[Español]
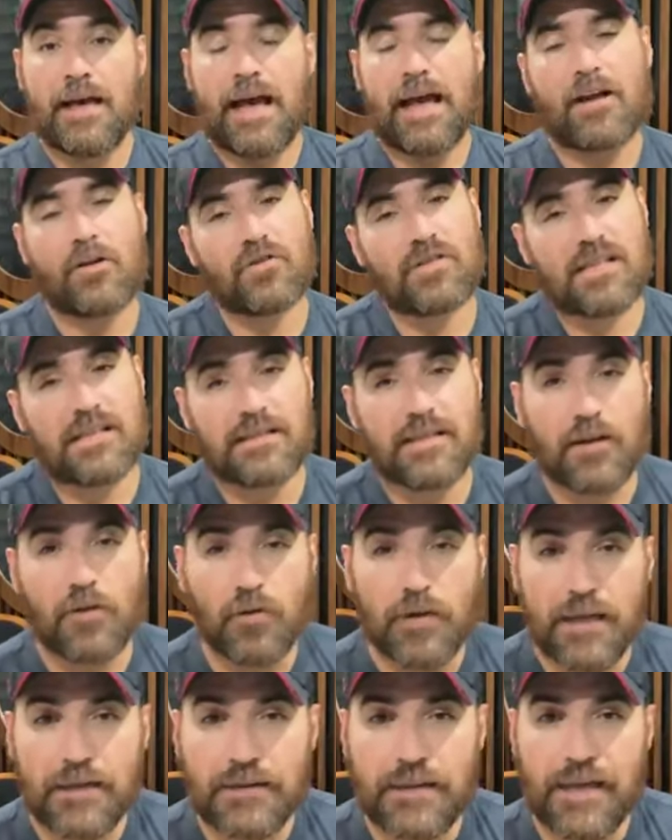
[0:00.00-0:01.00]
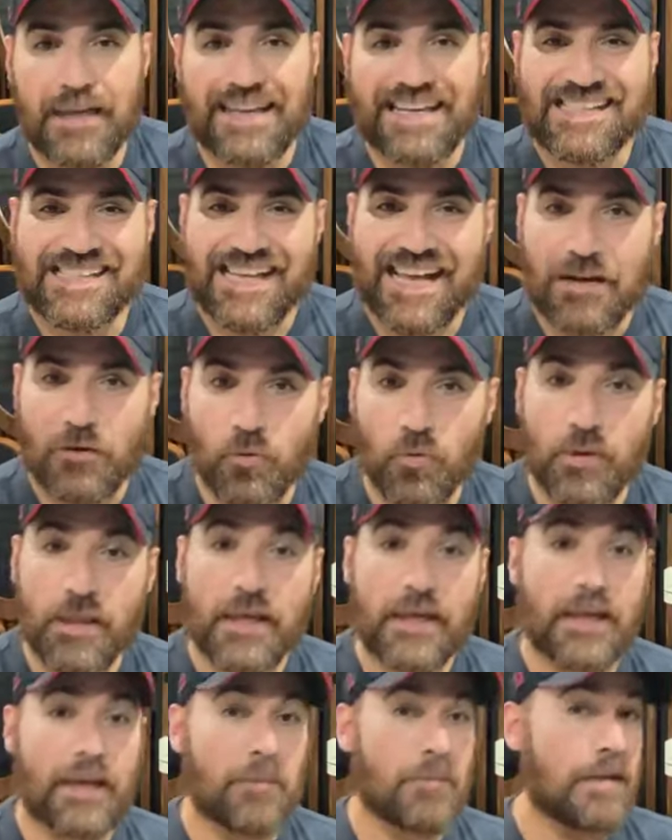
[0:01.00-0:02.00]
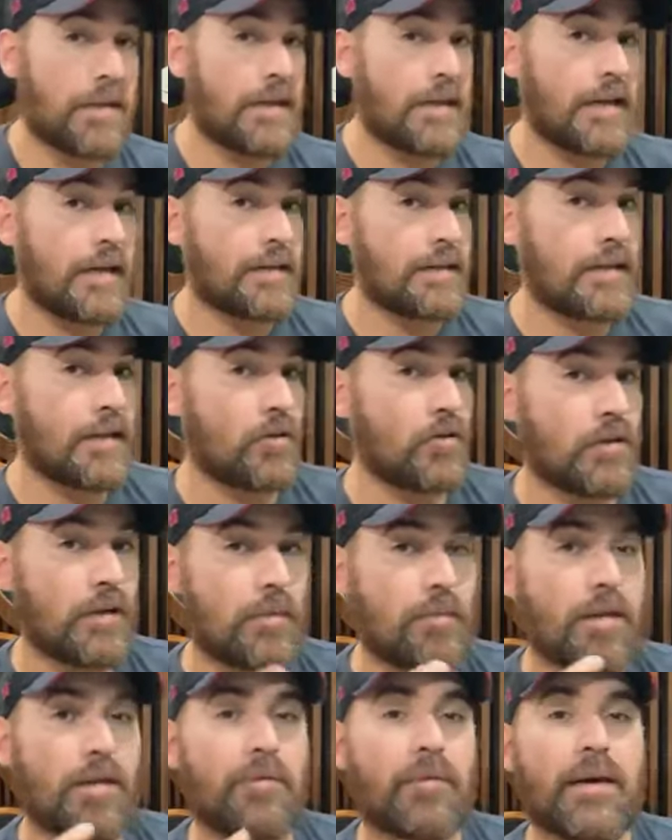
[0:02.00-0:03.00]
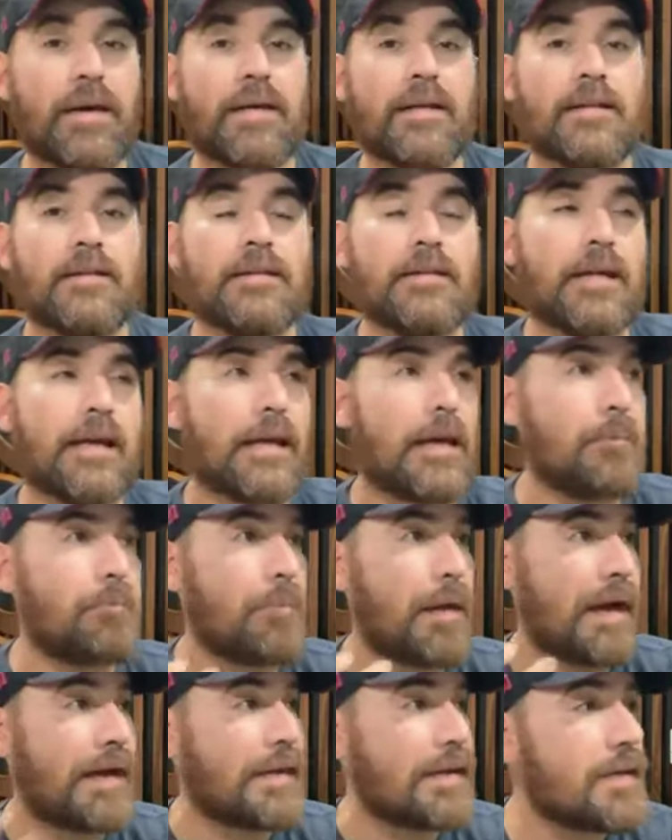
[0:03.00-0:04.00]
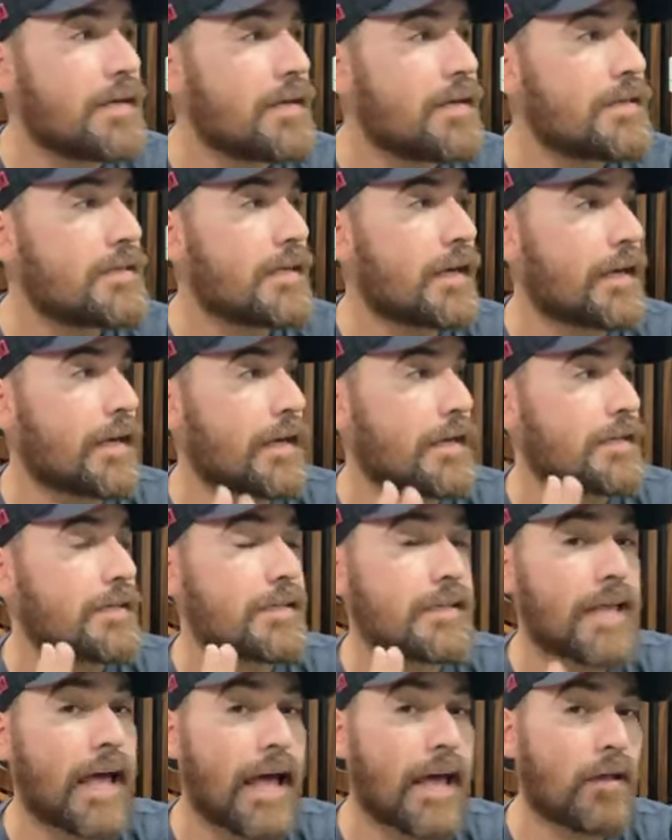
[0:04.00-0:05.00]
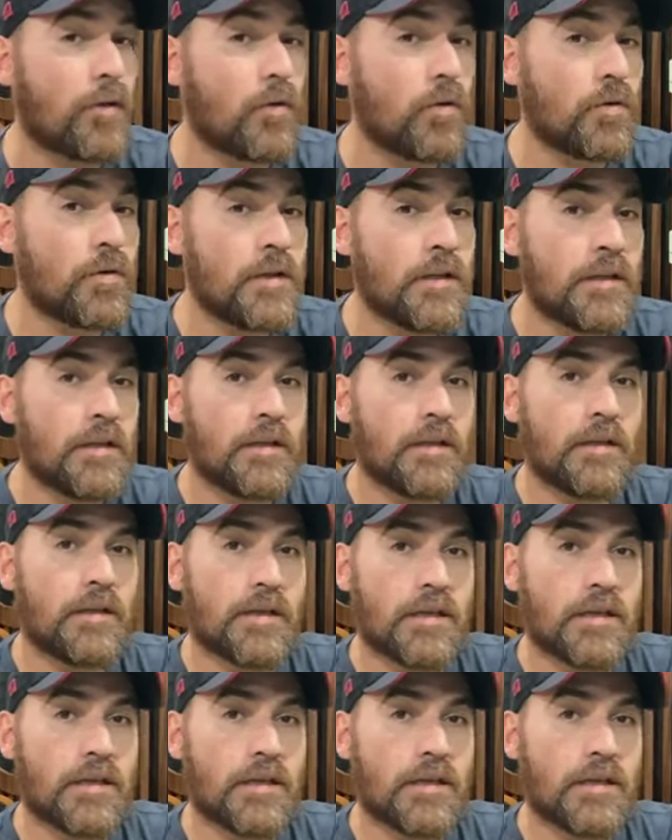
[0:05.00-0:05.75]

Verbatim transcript: a los que se conecten que saluden, que me digan de dónde me ven, de qué país, de qué estado.